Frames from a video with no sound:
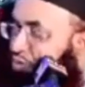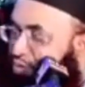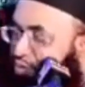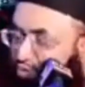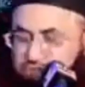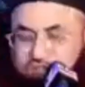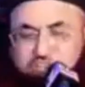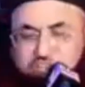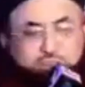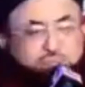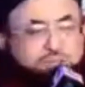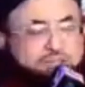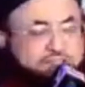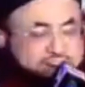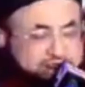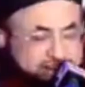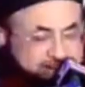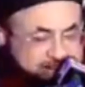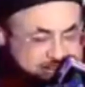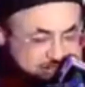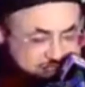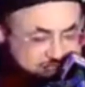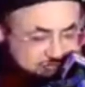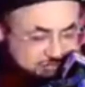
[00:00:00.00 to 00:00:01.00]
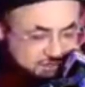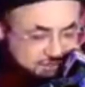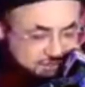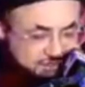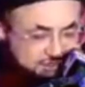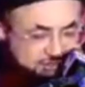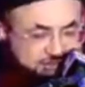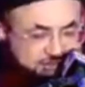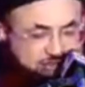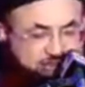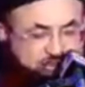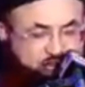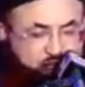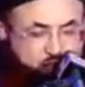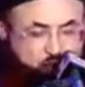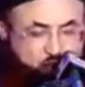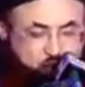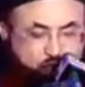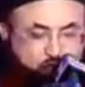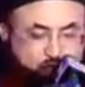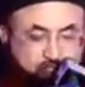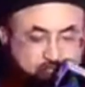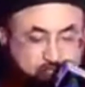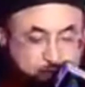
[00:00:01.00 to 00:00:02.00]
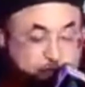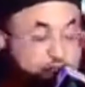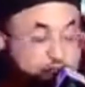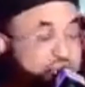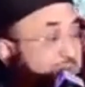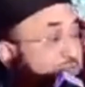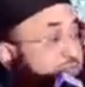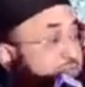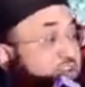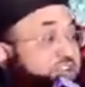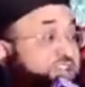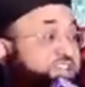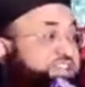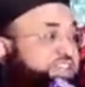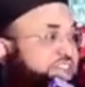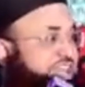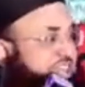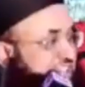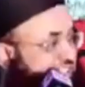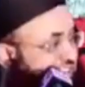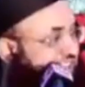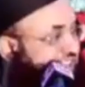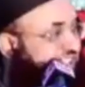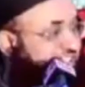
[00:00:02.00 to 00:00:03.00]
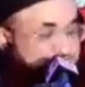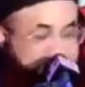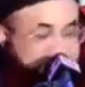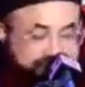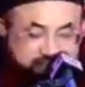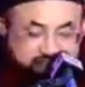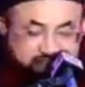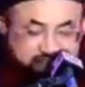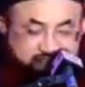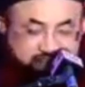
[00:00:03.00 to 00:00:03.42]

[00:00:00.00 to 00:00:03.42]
सुन्नी माना लेते हैं उससे फिर अब फर्क क्या निकलेगा